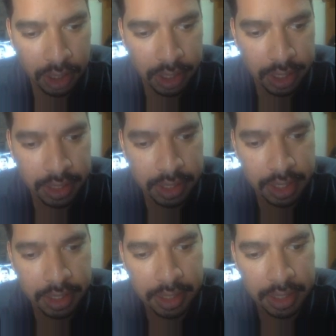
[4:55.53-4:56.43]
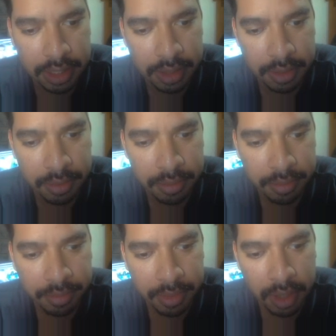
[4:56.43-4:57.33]
que é sente
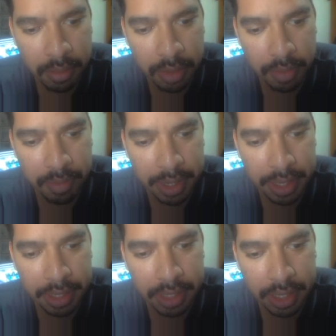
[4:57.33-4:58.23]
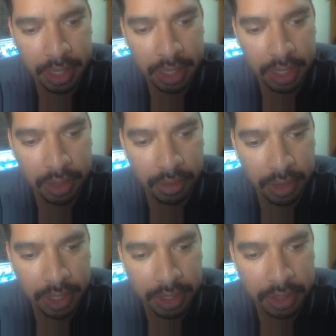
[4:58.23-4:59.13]
por Penny e não
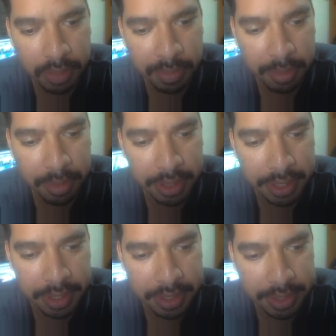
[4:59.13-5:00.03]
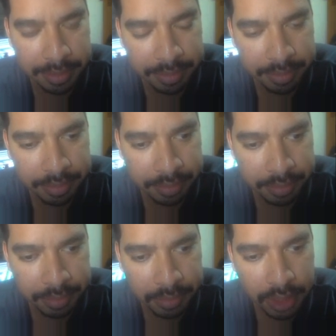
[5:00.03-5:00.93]
em superpoderes
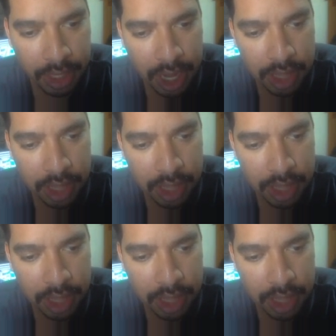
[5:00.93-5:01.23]
a